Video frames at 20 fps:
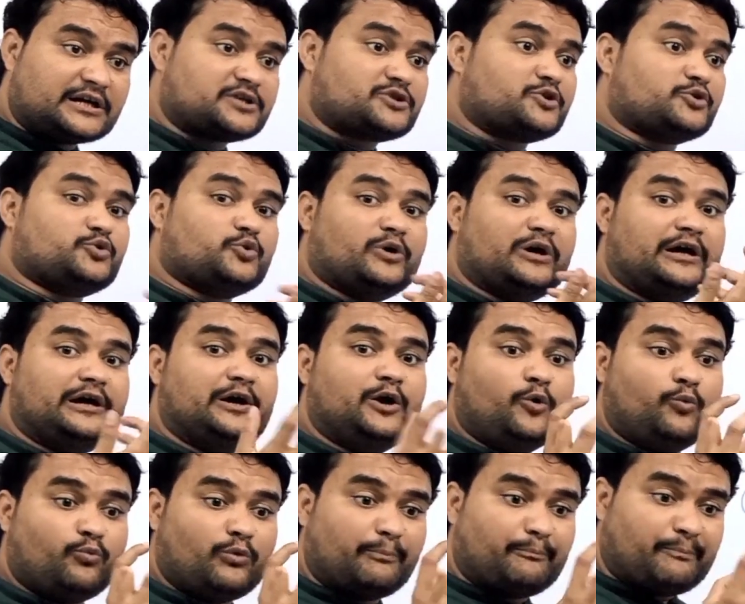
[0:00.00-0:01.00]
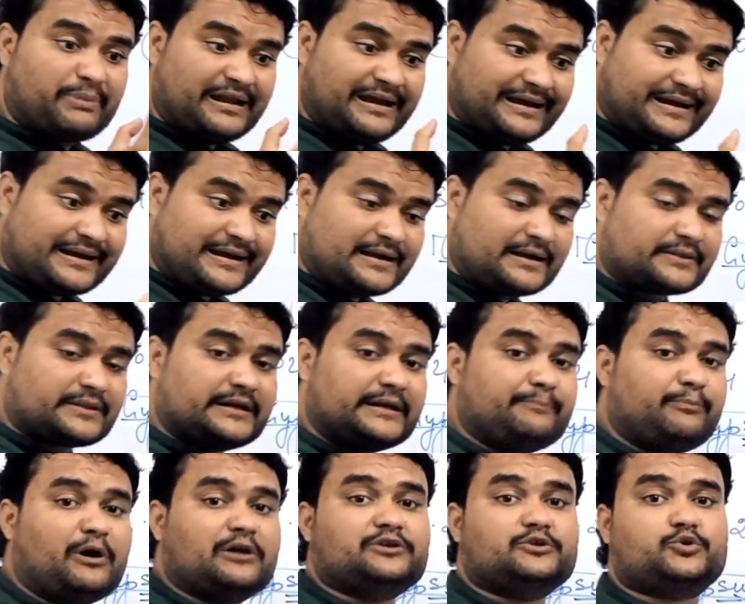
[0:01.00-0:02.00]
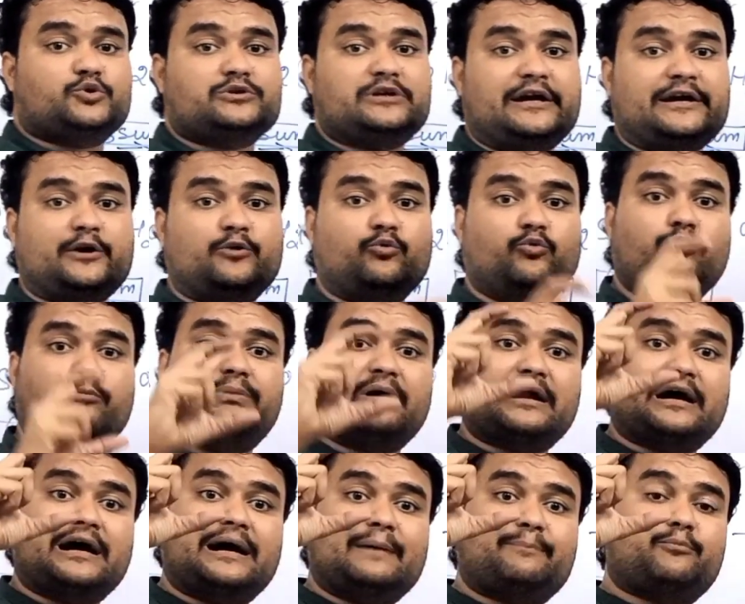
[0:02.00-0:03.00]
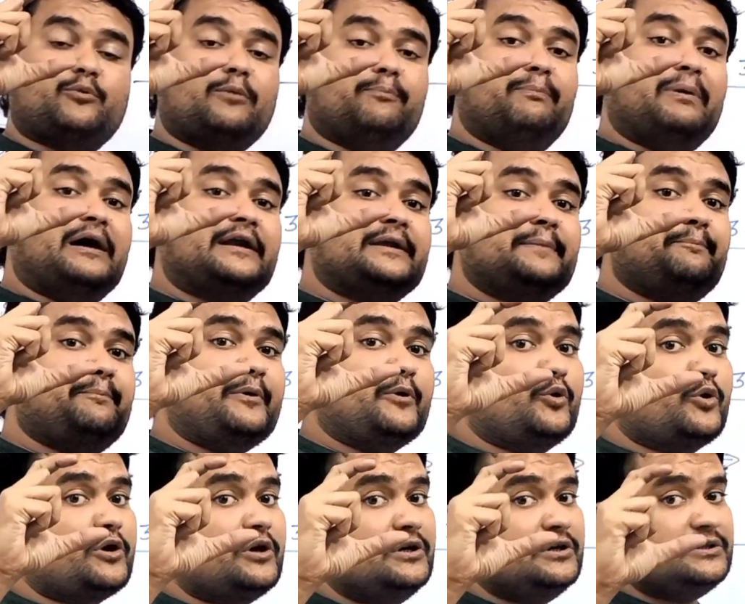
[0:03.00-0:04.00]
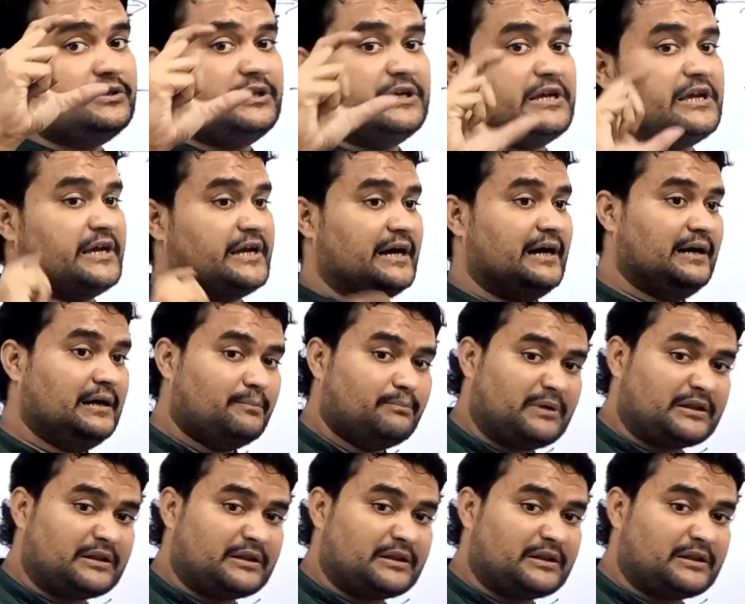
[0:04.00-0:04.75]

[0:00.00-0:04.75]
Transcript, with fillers: डस्ट जो है वो ब्लैक कलर से डिपॉजिट हो जाएगी ऊपर आपको पानी प्योर दिखेगा